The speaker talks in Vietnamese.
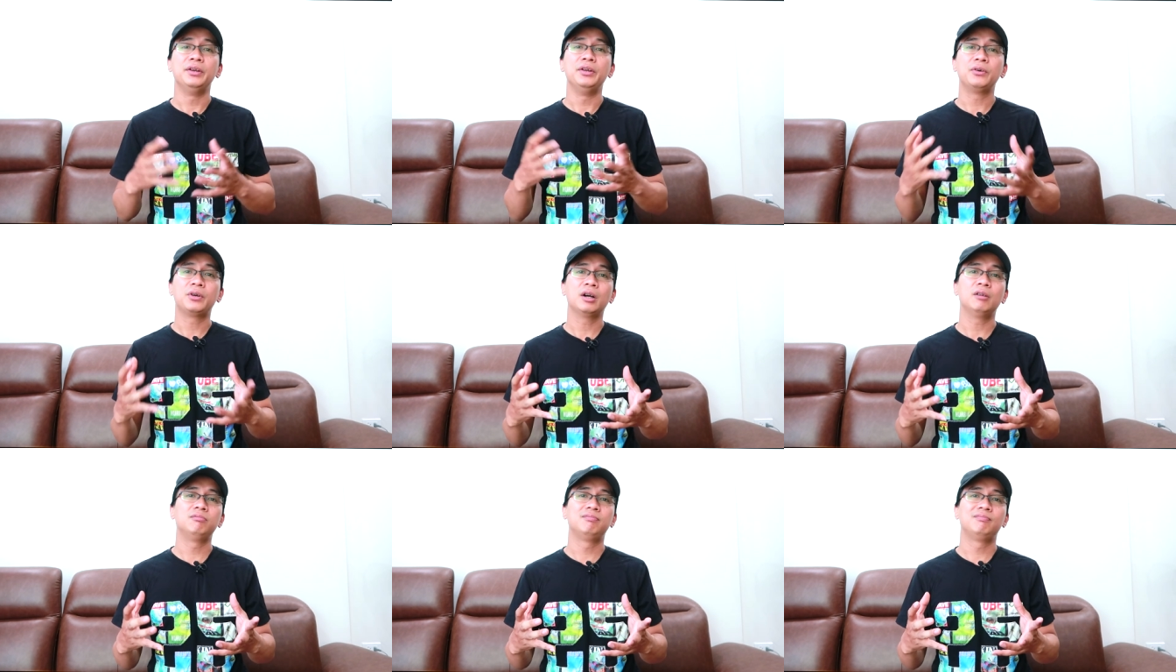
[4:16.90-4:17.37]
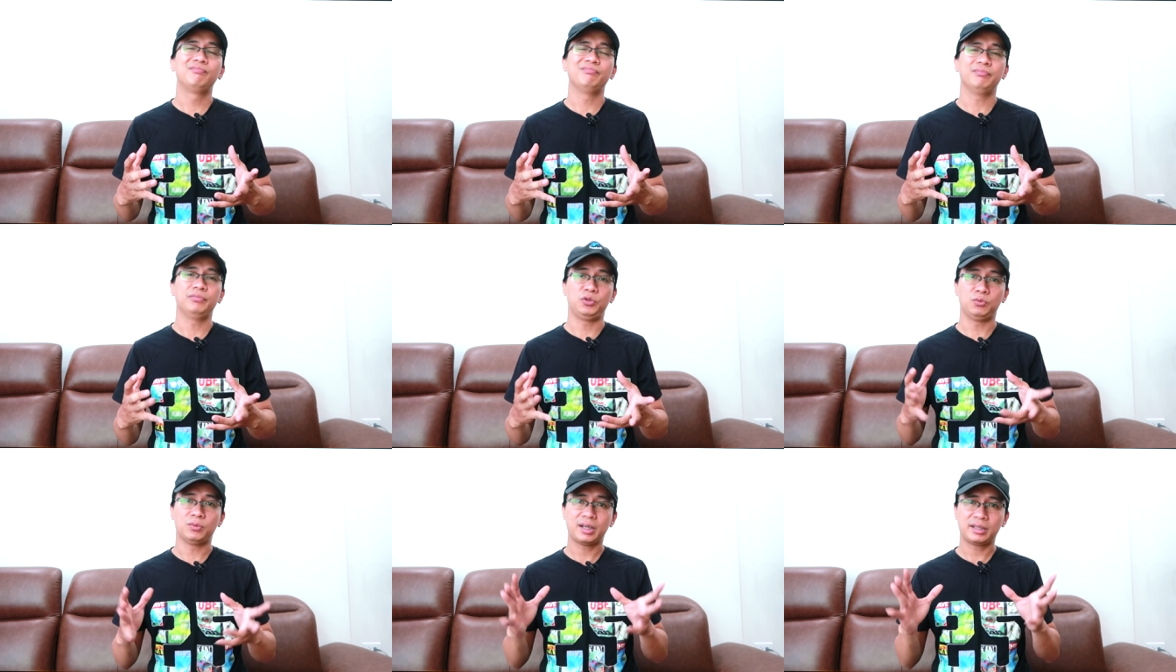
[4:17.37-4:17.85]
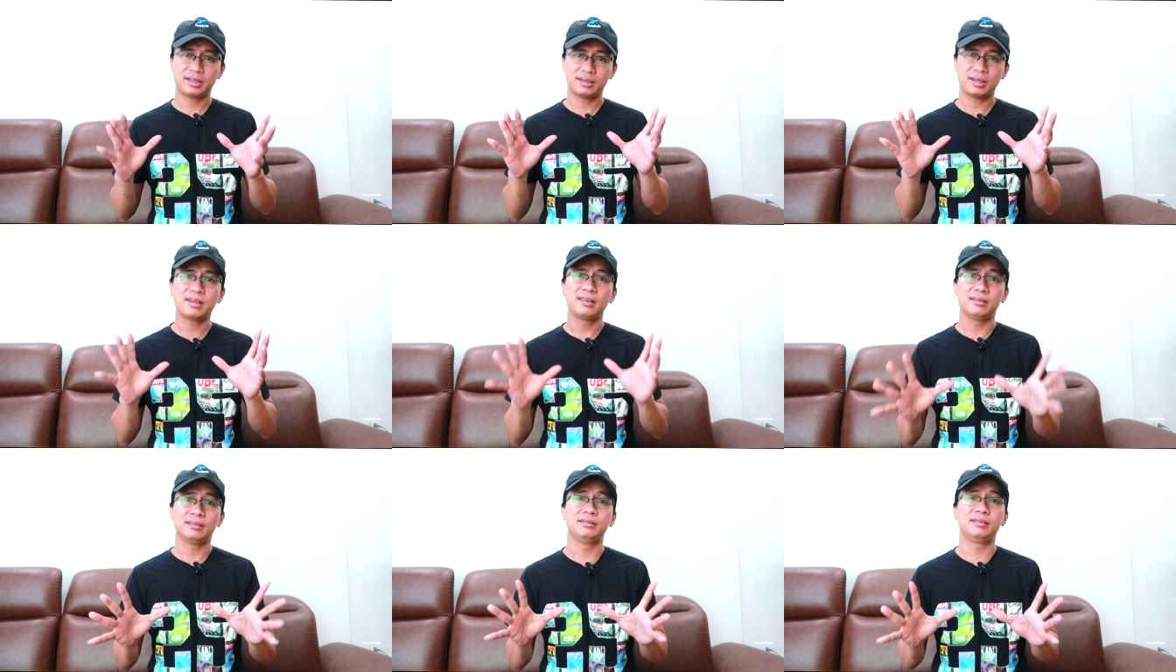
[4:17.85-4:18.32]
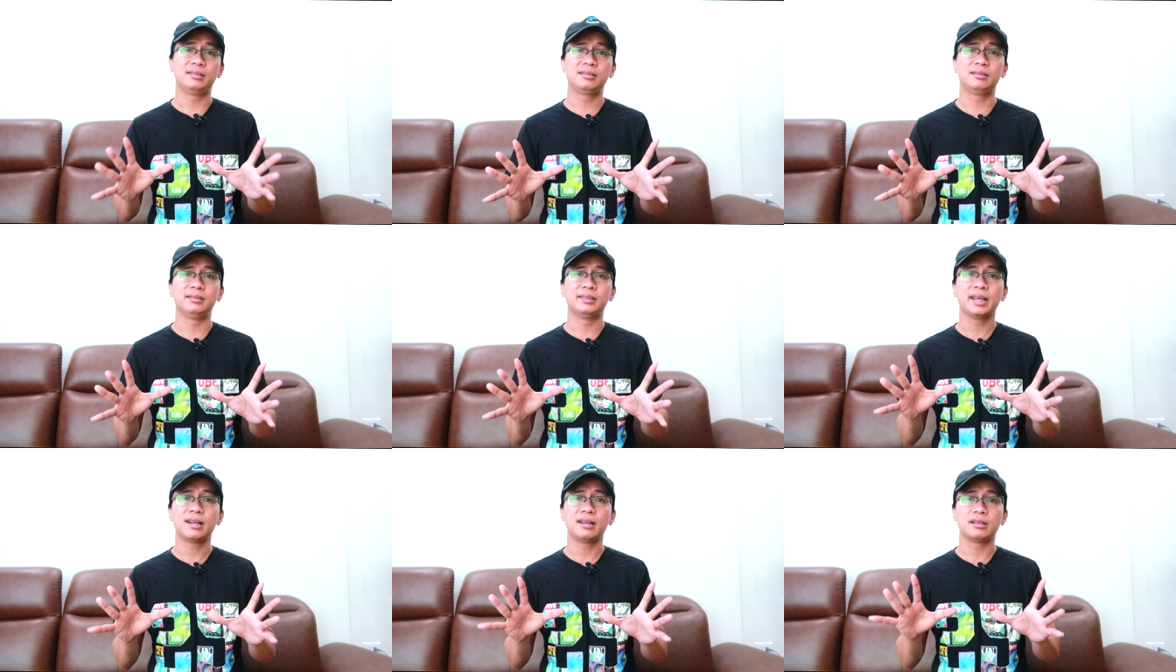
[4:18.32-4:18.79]
nếu không chúng ta sẽ rất là
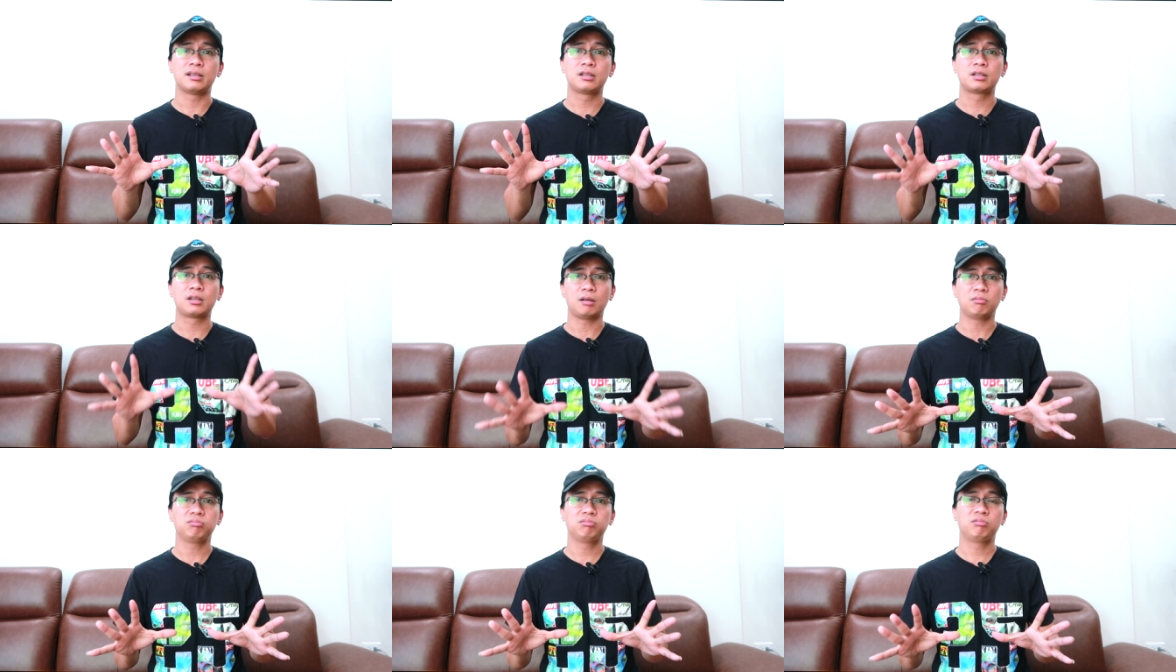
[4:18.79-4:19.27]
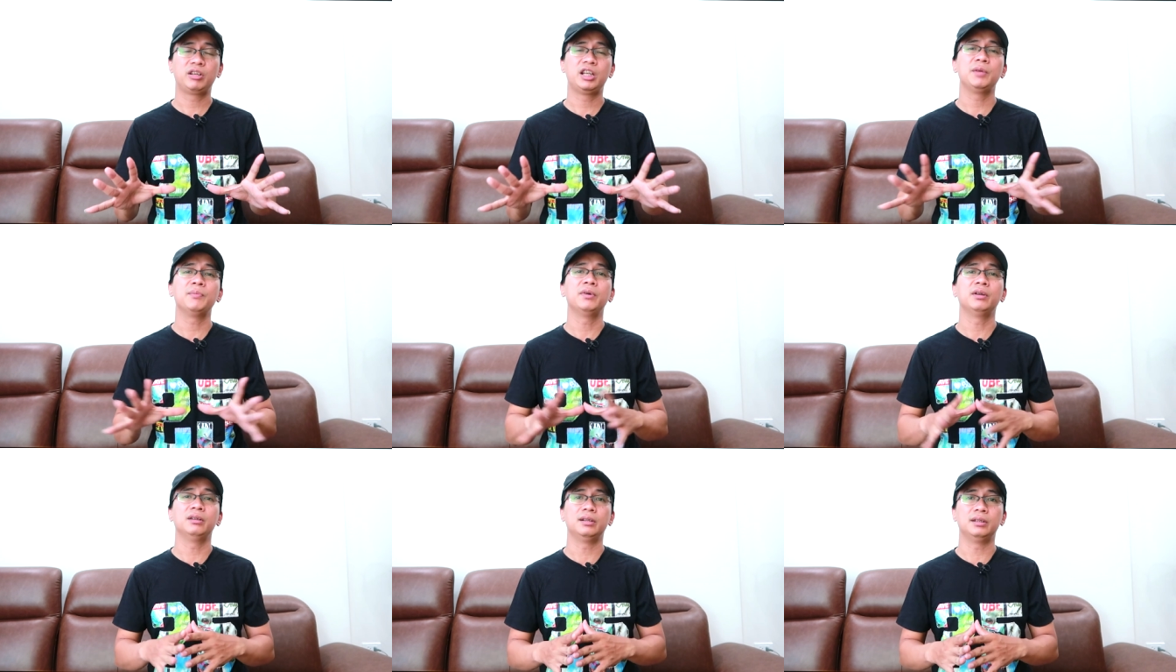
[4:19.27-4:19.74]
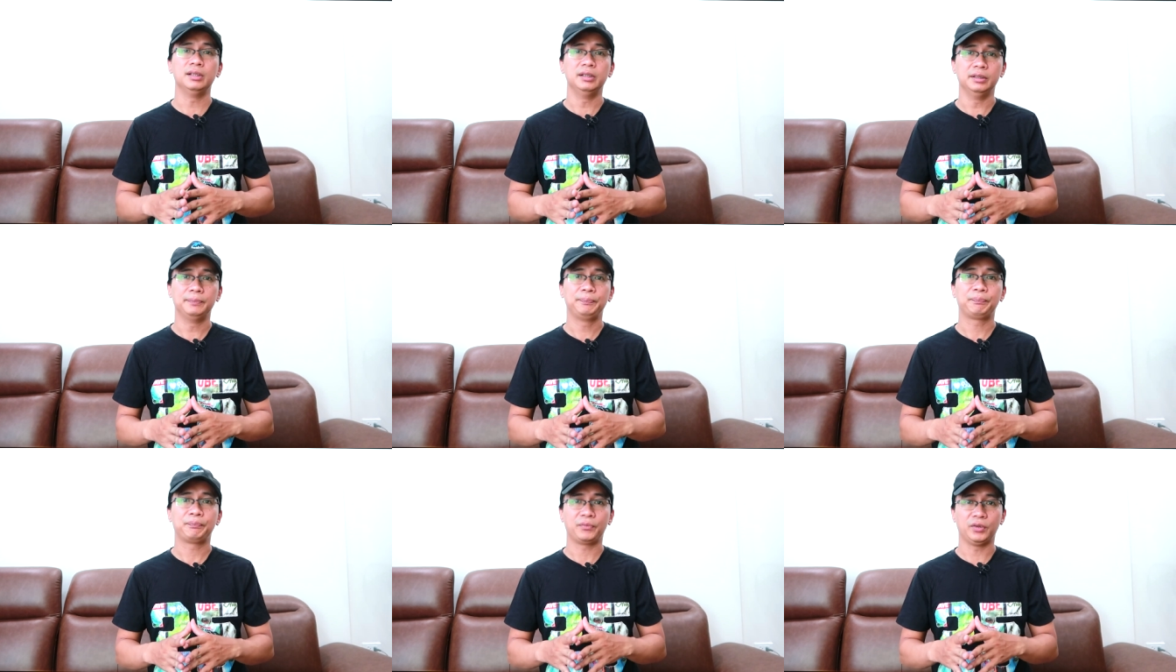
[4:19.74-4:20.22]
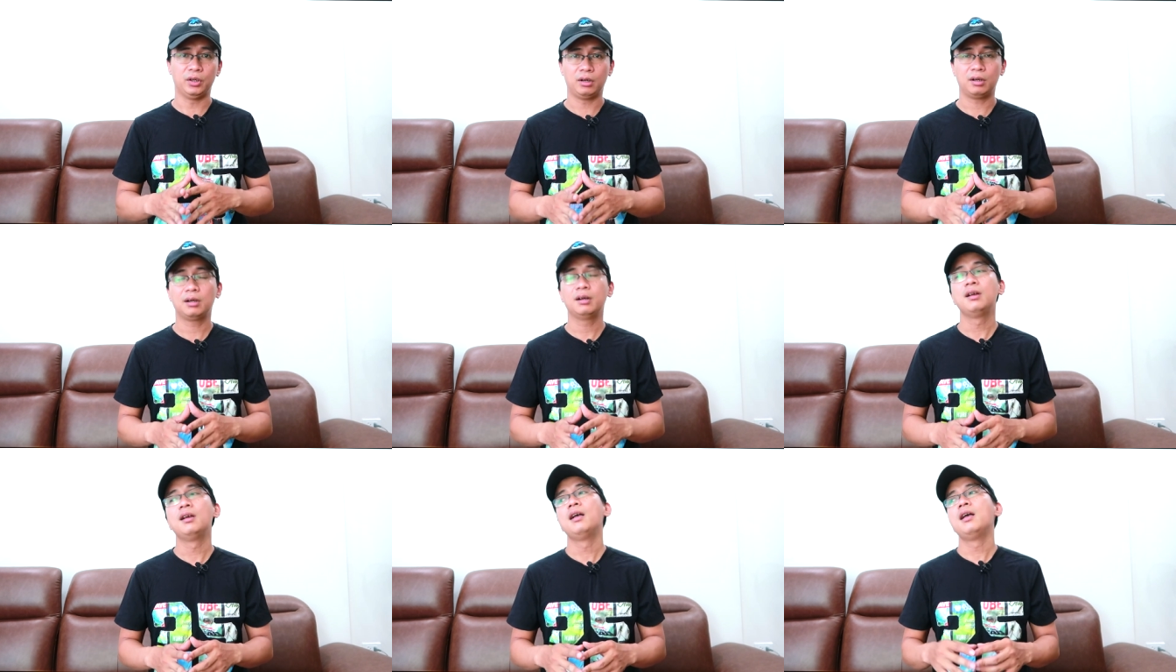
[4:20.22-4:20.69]
dễ là sốc khi mà được ngửi
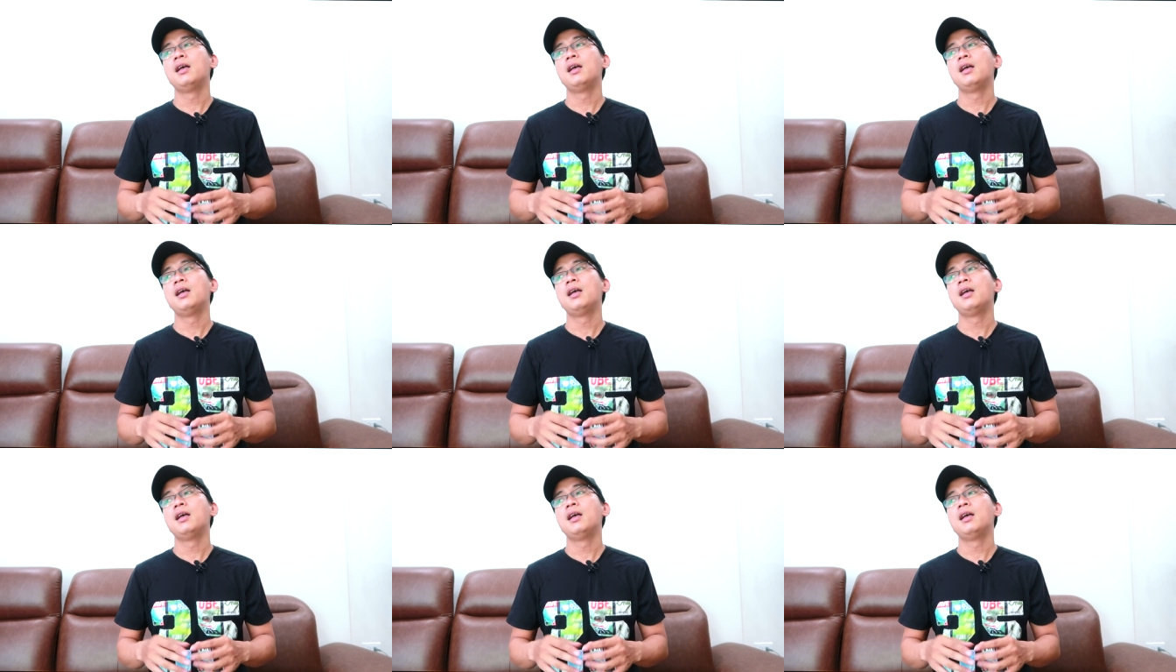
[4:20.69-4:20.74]
đó